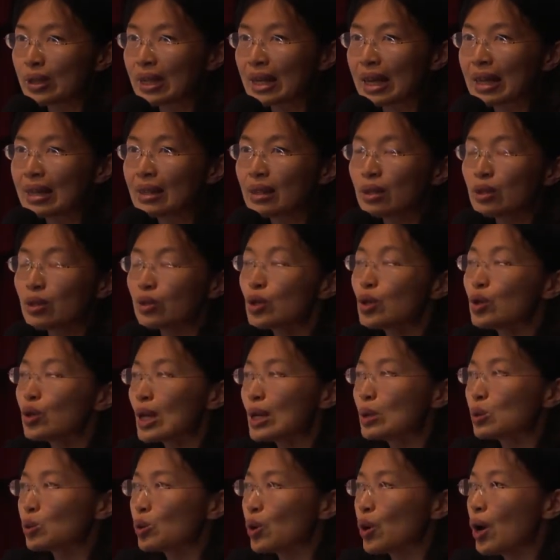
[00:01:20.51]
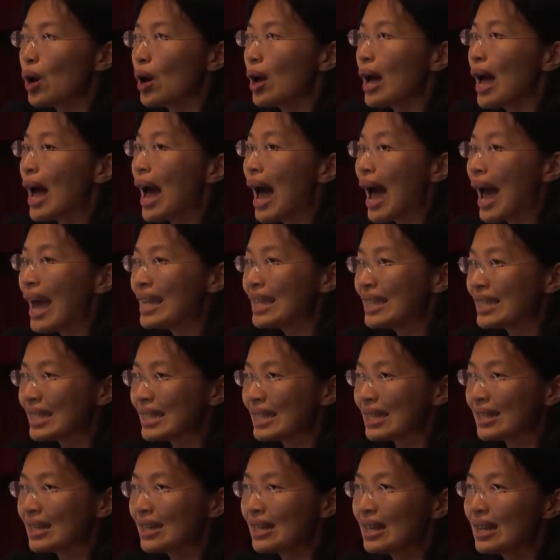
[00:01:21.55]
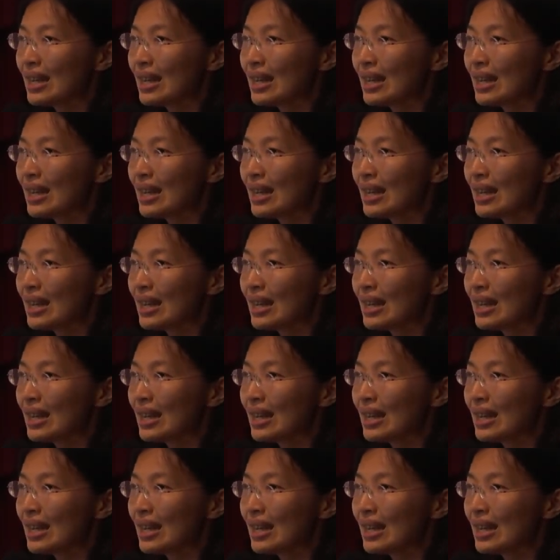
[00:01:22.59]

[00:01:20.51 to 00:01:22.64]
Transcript: 点，就是说孩子、